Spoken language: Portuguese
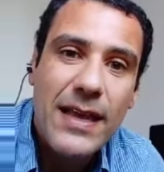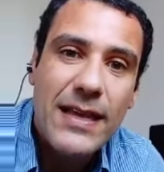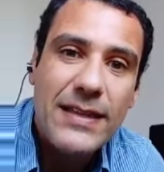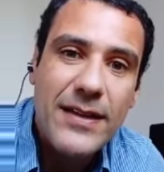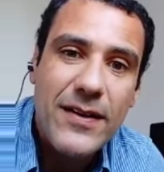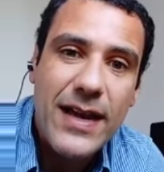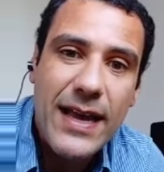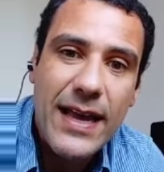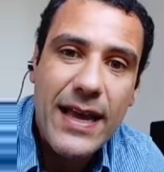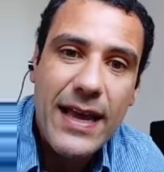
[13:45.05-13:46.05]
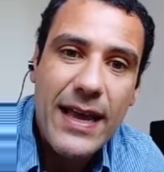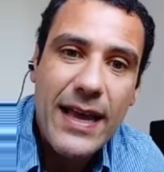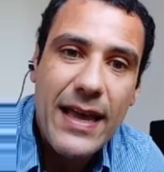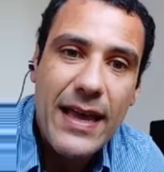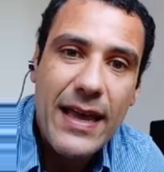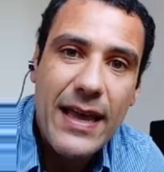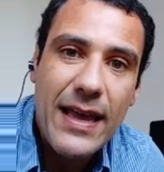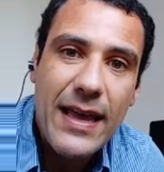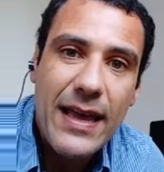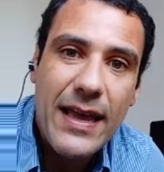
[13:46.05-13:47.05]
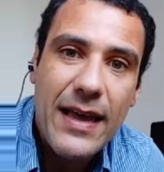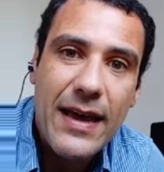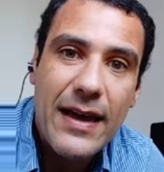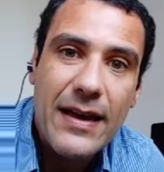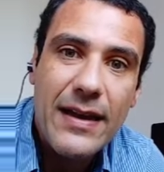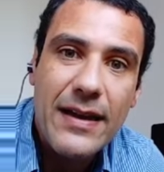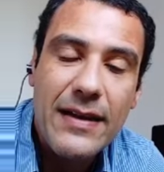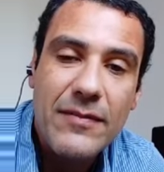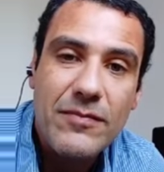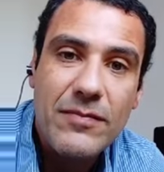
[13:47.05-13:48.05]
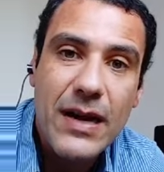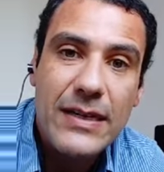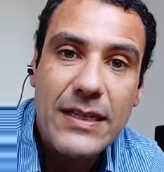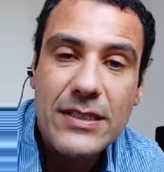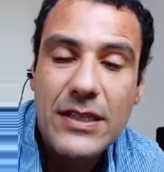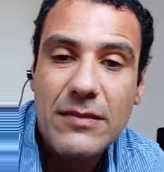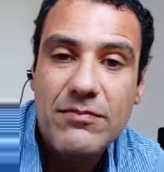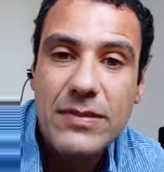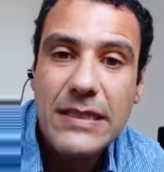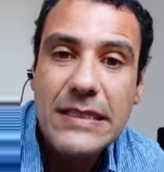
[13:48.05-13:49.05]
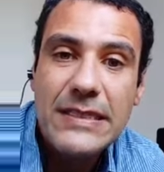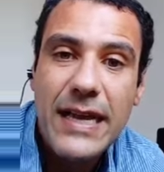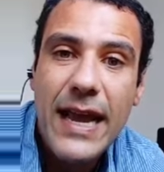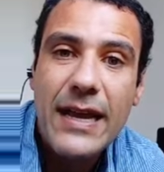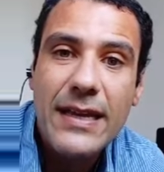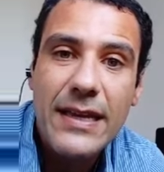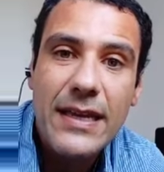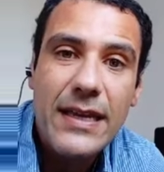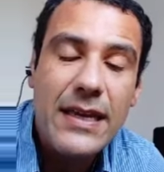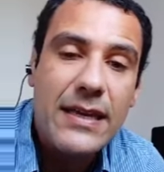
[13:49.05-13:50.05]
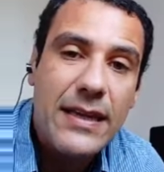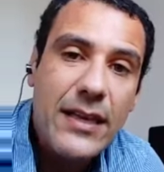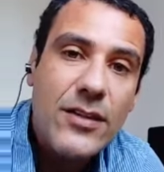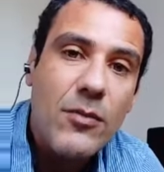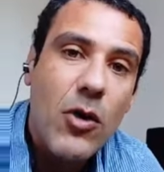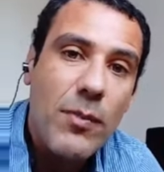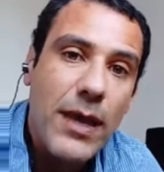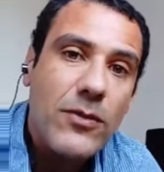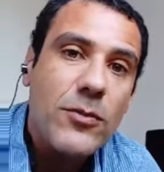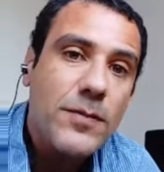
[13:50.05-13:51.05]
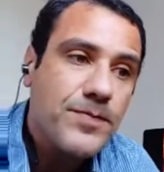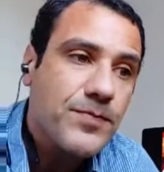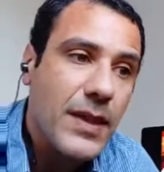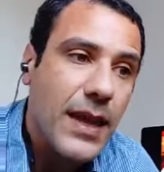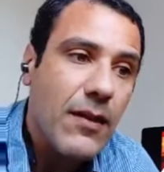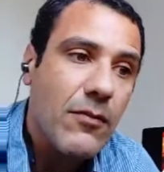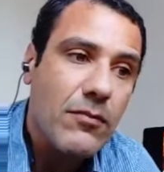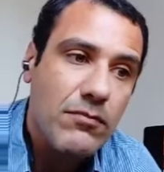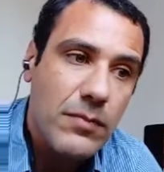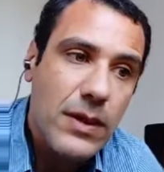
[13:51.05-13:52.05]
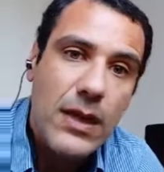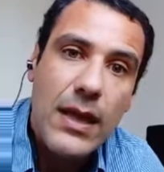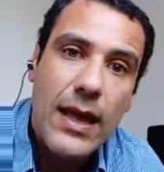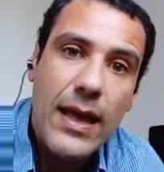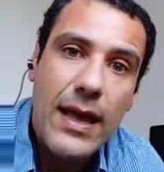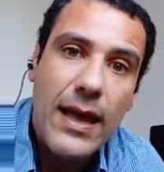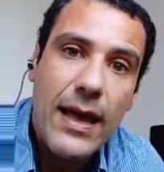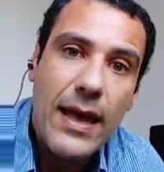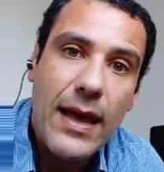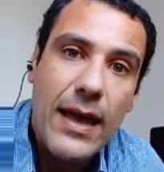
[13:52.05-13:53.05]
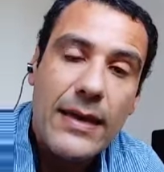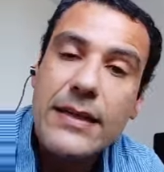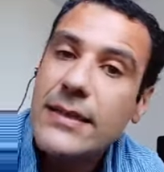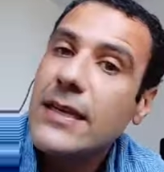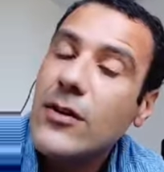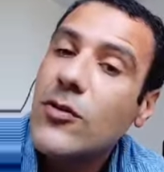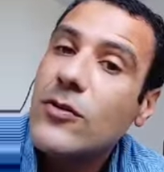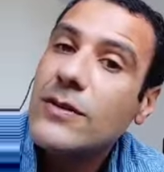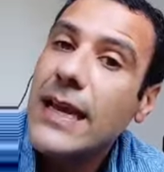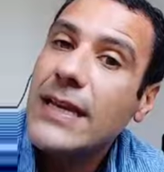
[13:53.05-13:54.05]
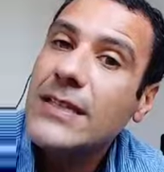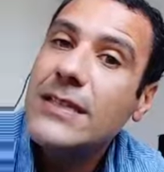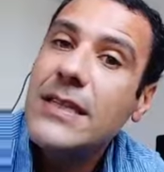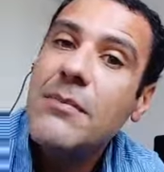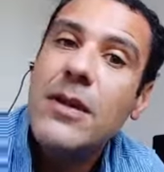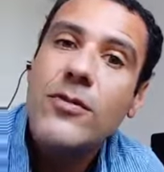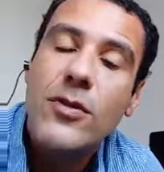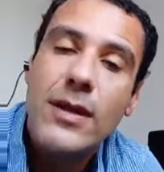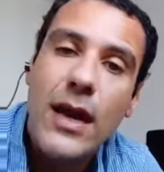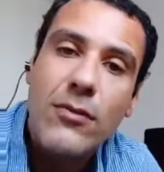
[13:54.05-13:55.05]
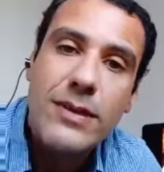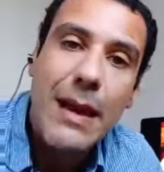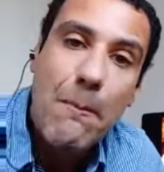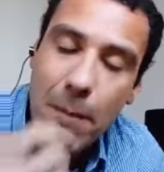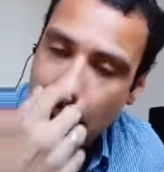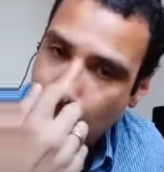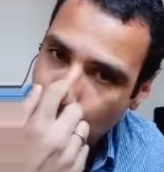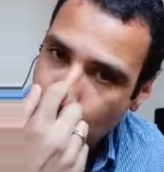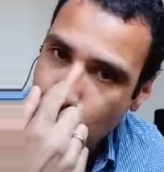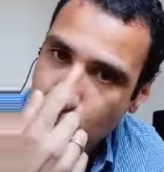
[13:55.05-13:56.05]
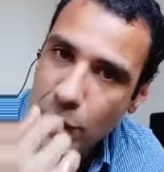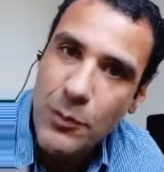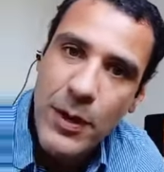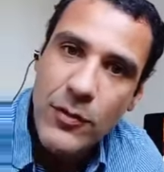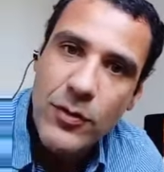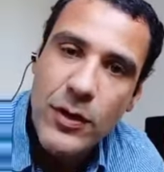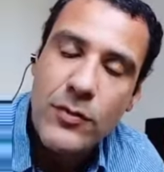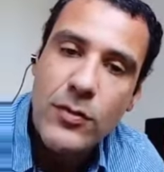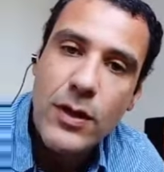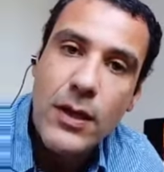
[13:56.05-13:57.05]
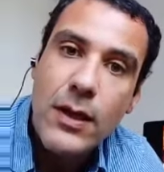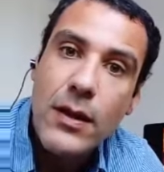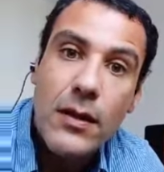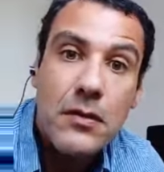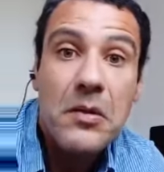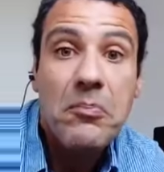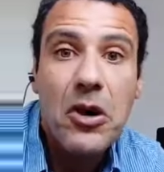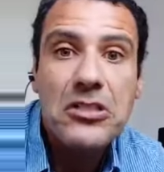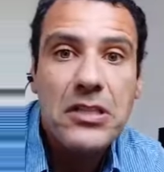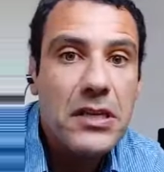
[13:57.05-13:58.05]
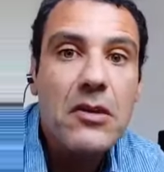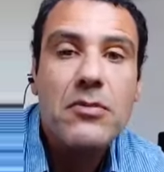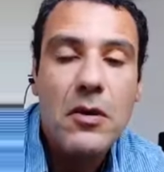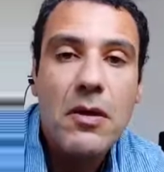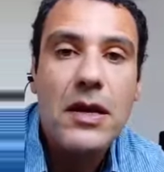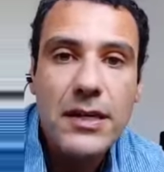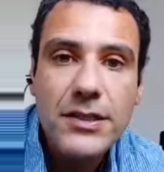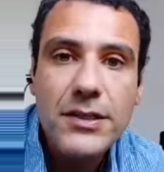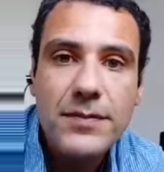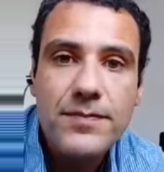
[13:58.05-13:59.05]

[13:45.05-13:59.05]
Então é, é a gente enxerga que nesse momento, né, é, a gente ainda não consegue dimensionar o tamanho do prejuízo, que pode ser não tão grande